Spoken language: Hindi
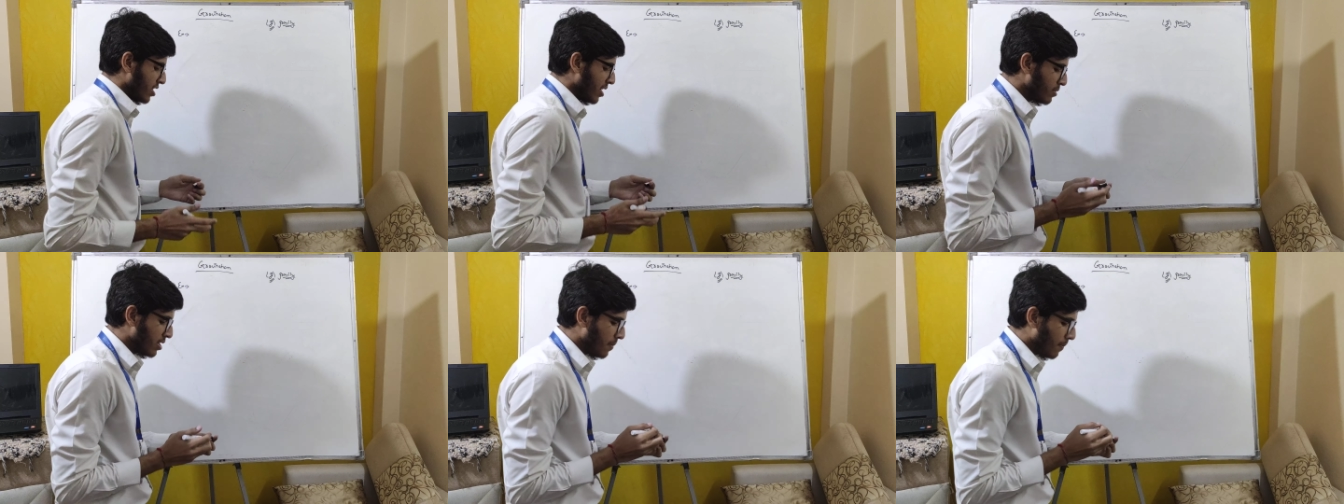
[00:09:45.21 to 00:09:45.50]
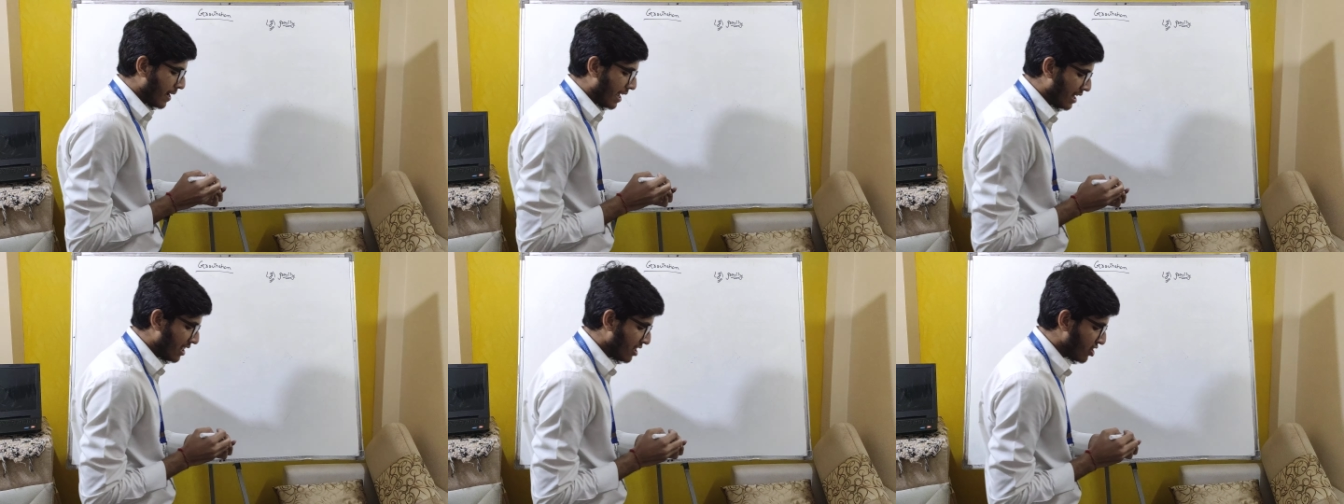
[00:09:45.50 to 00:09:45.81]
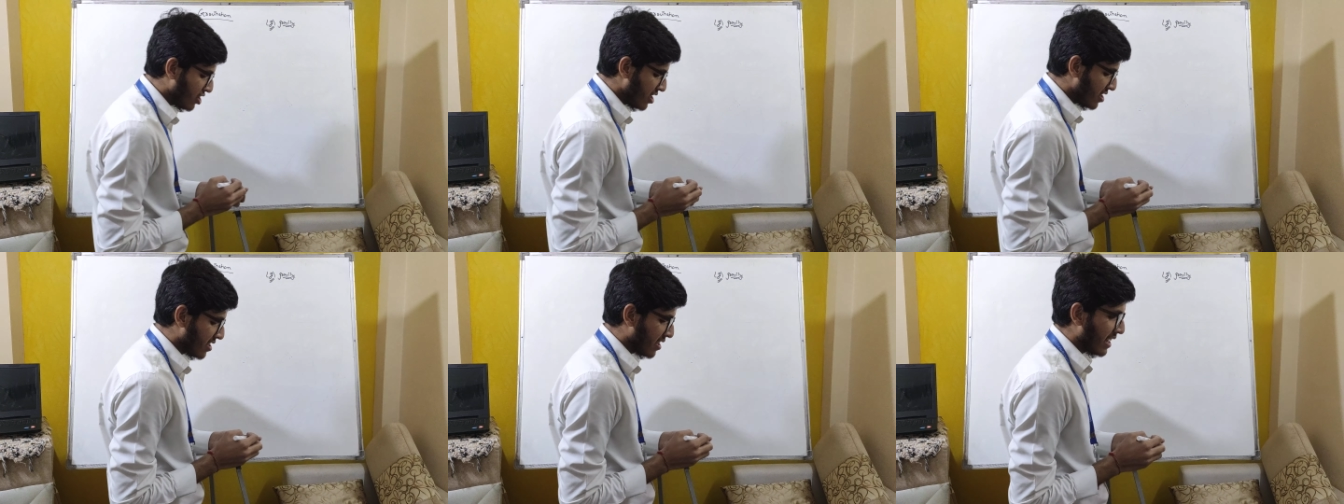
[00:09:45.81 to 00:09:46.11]
सबसे पहली
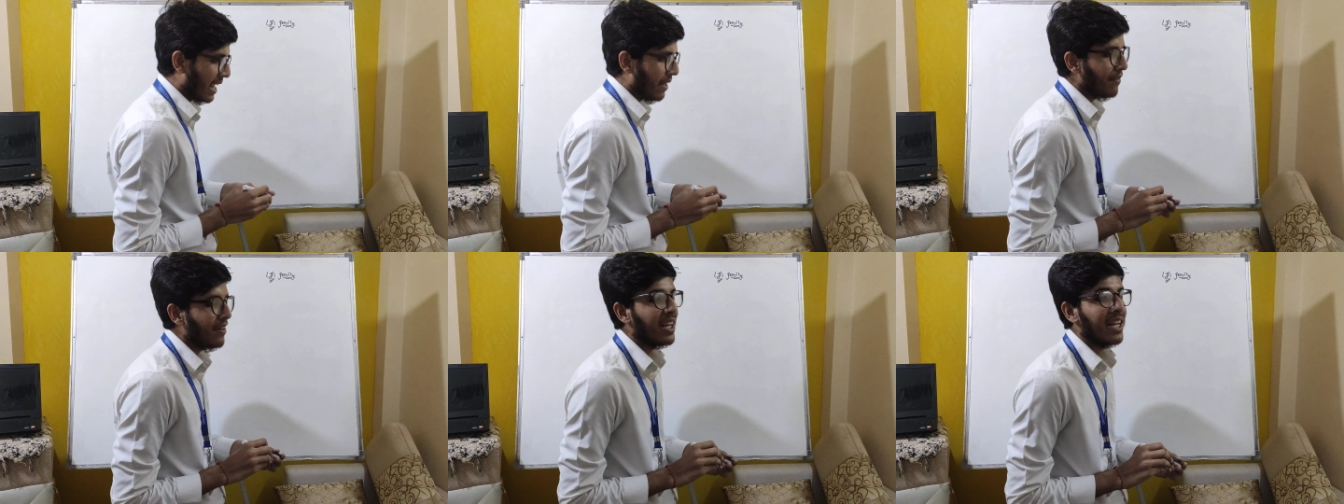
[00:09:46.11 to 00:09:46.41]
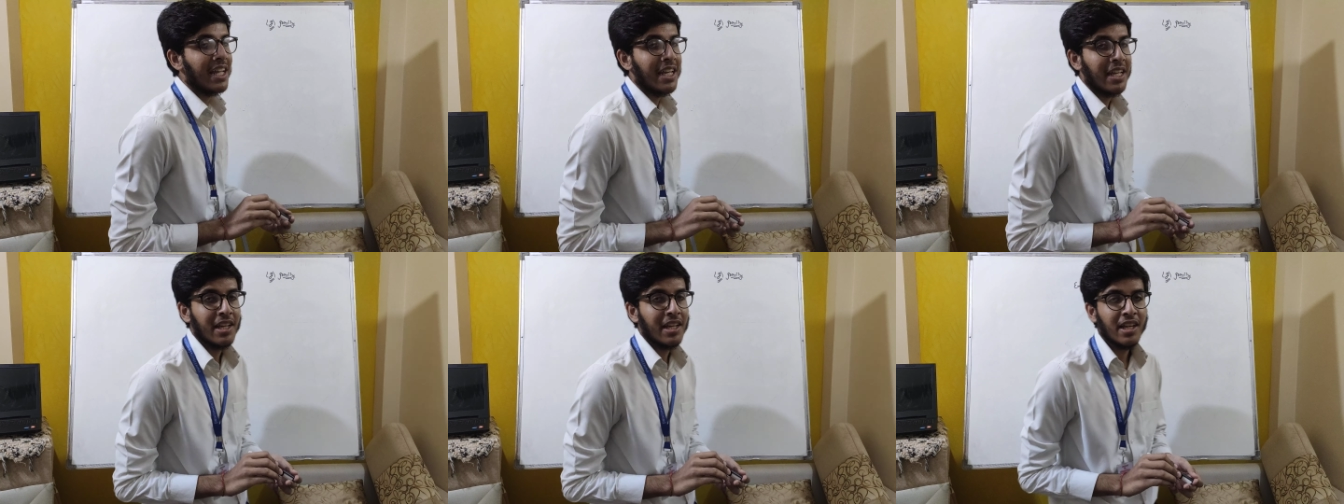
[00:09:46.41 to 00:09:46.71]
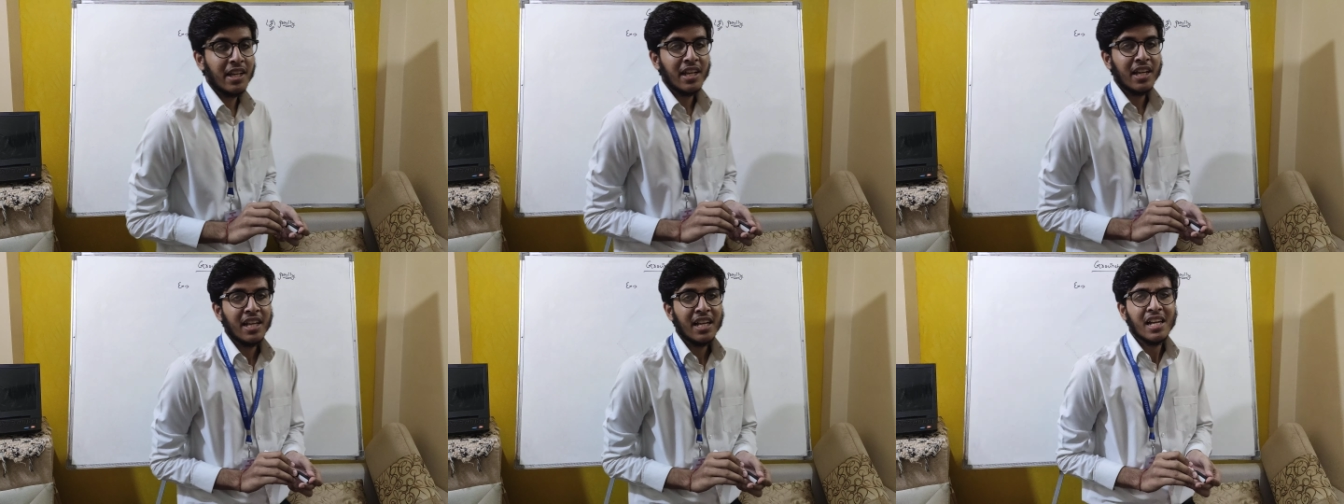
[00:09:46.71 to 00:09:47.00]
चीज ग्रेविटी
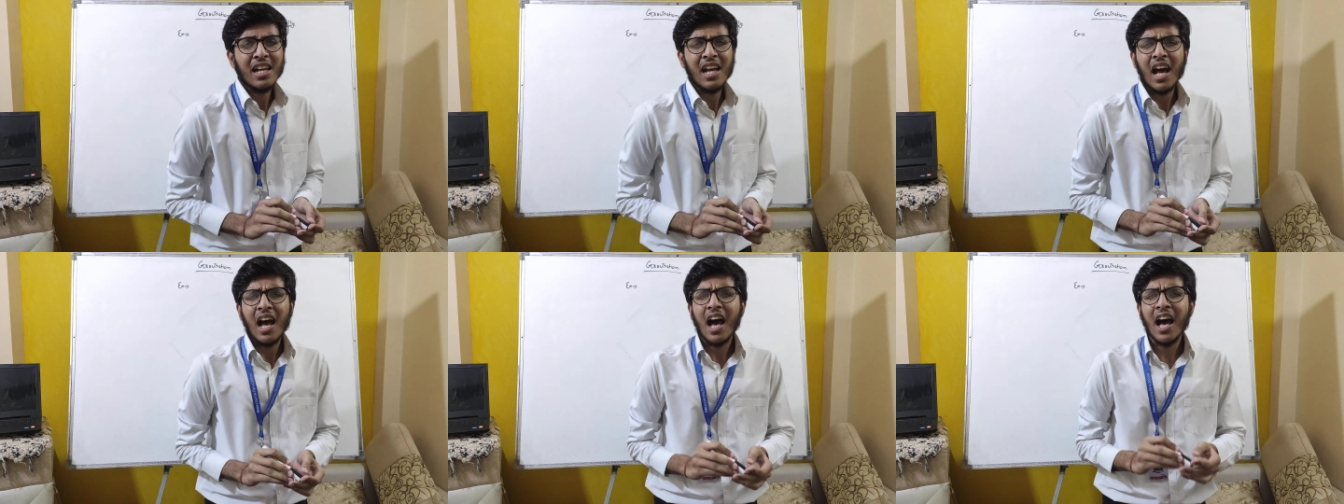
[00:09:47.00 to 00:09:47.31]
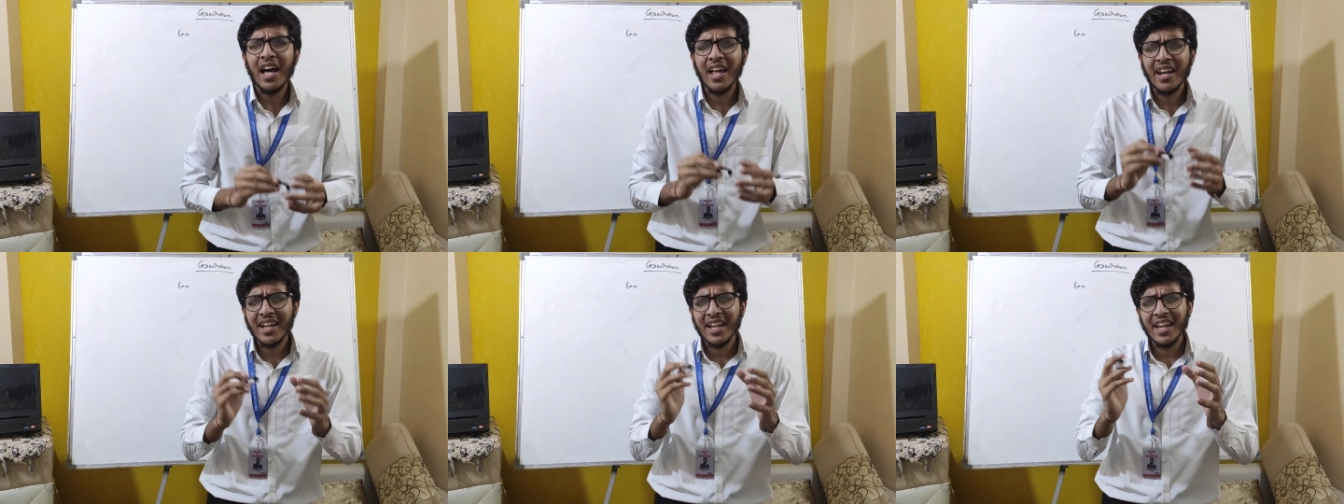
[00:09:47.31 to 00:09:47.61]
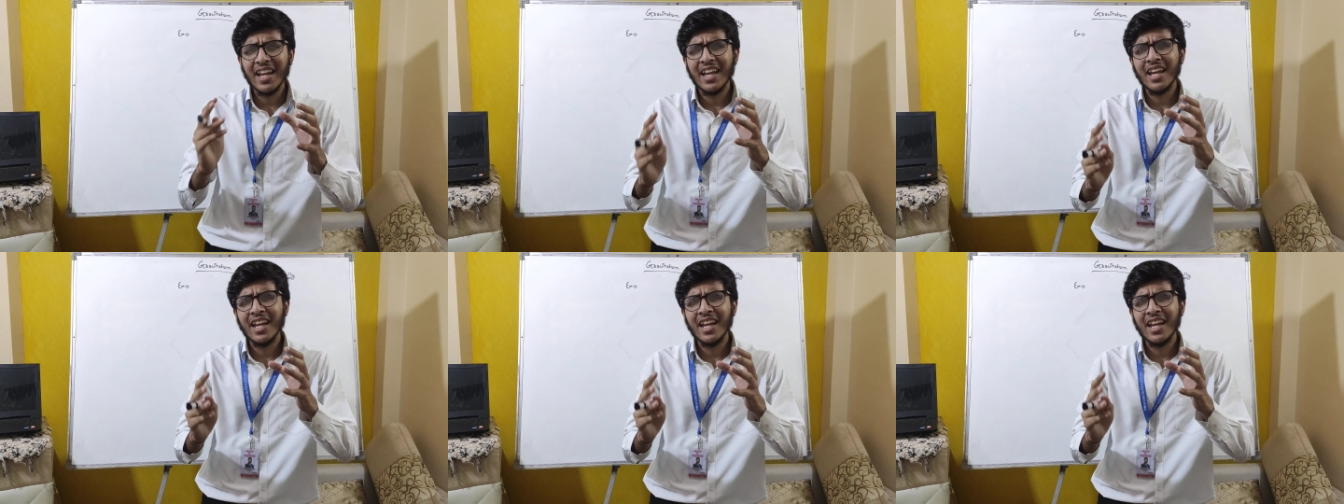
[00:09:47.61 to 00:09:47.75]
हर